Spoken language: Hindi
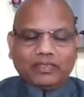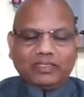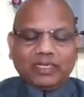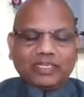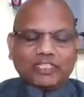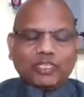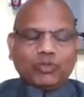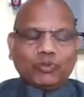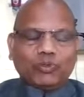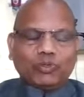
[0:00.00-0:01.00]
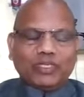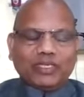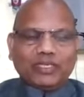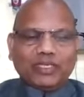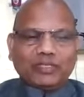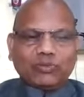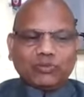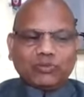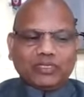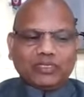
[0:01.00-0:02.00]
यक्ष लोग होते हैं या
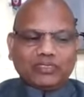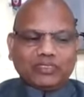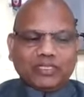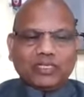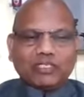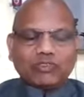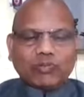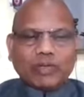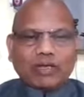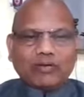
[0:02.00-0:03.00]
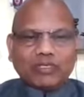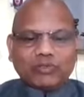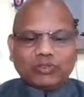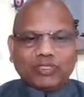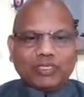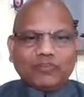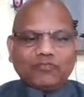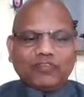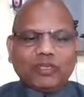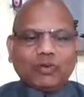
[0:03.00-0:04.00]
दूसरे चंड स्वभाव के होते हैं
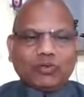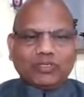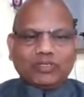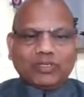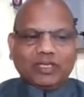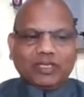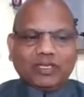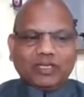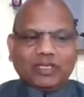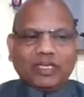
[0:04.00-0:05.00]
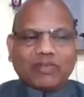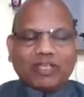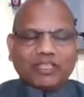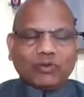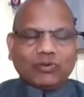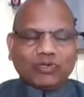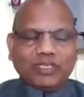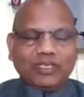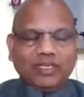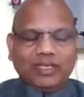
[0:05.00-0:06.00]
वे लोग करवाते
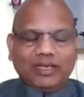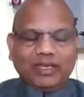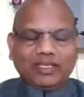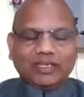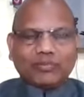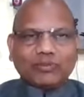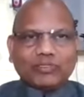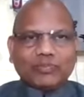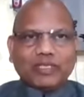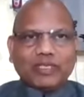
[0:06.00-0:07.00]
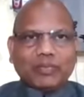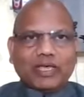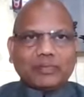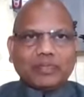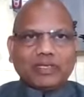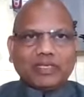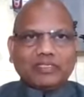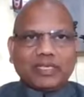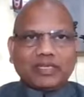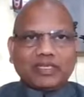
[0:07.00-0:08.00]
होंगे लेकिन हम उसके बारे में नहीं
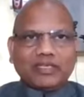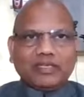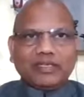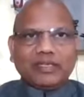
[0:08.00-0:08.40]
जानेंगे